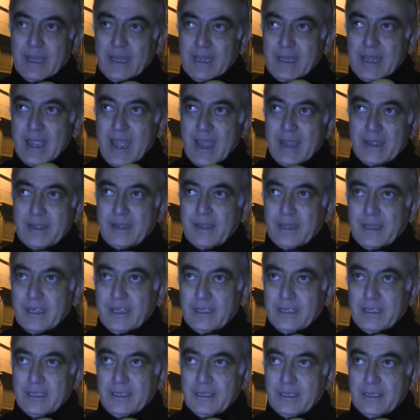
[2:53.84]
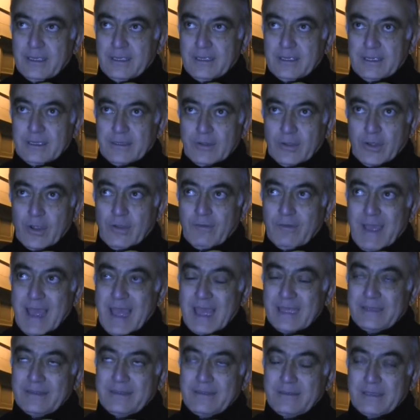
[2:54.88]
negli anni
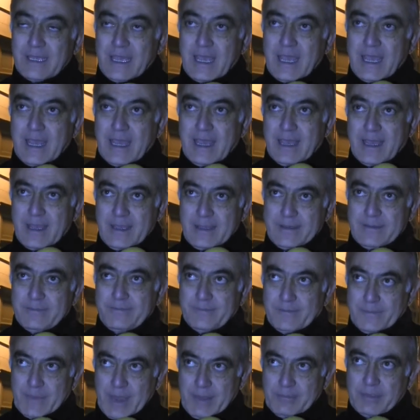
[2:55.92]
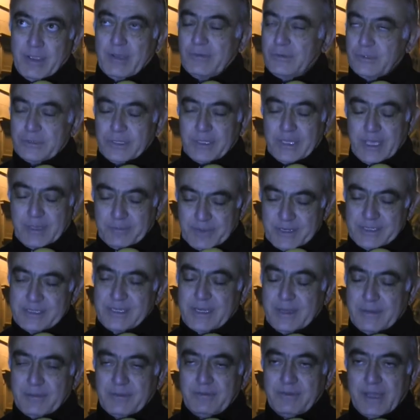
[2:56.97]
90 abbiamo avuto dei
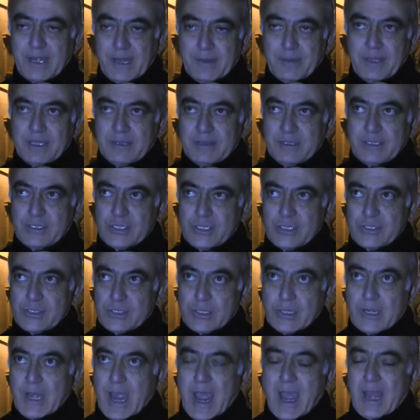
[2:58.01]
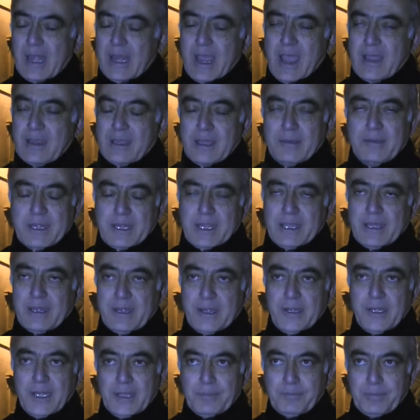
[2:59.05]
presepi veramente eccezionali anche perché
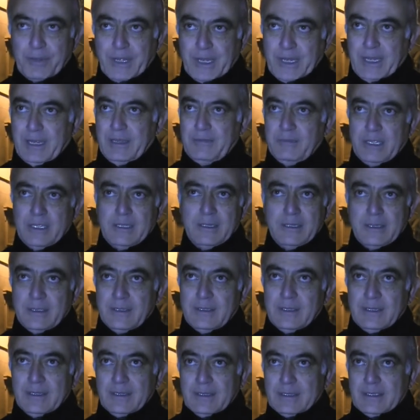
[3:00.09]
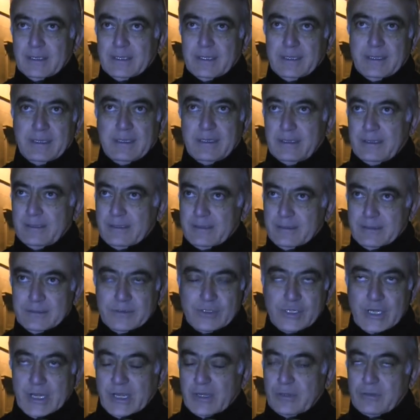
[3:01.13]
erano i primi,
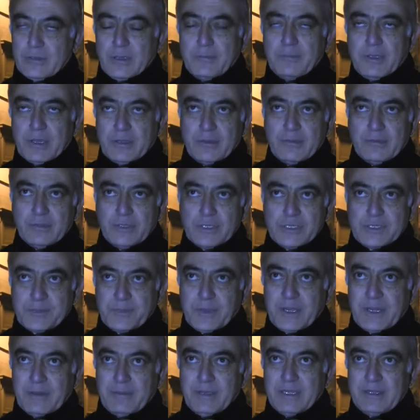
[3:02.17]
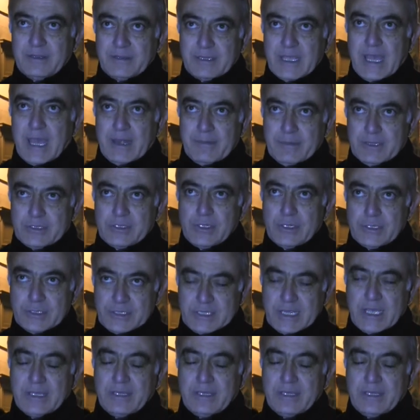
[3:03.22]
eh, certo abbiamo dovuto sperimentare ma sono